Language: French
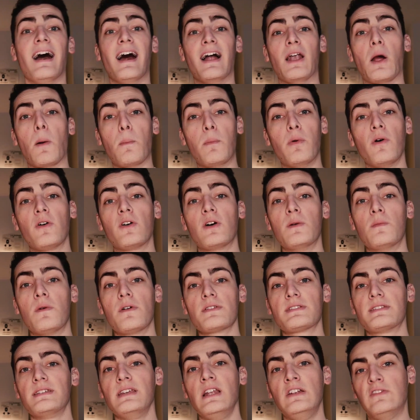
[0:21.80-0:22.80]
Alors pour
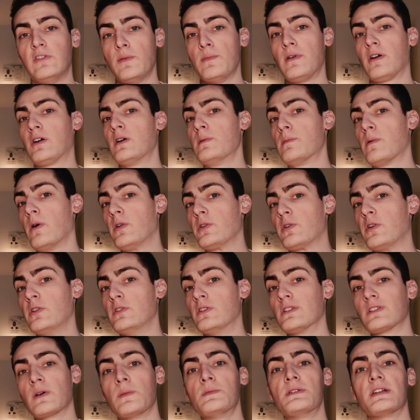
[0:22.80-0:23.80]
commencer, il faut bien comprendre que
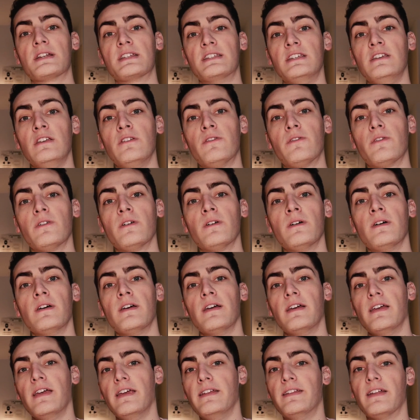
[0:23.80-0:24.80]
notre objectif
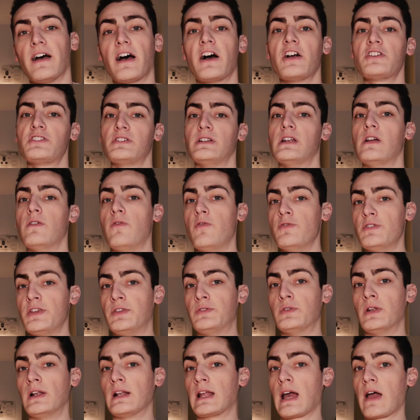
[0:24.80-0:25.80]
est d'arracher la fusée
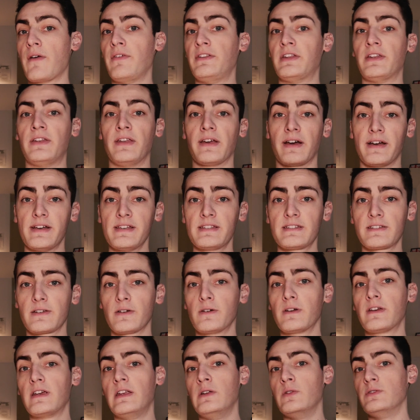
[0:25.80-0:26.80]
de la gravité
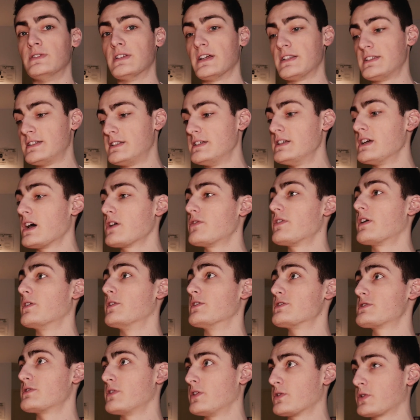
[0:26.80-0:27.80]
terrestre qui nous attire vers
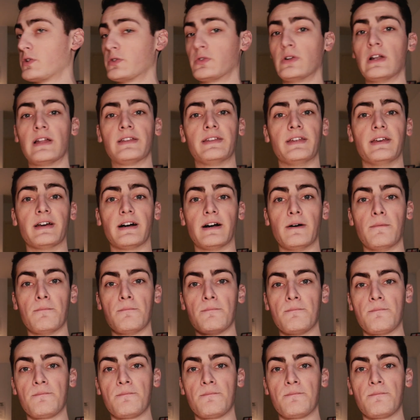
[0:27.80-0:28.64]
le centre de la Terre.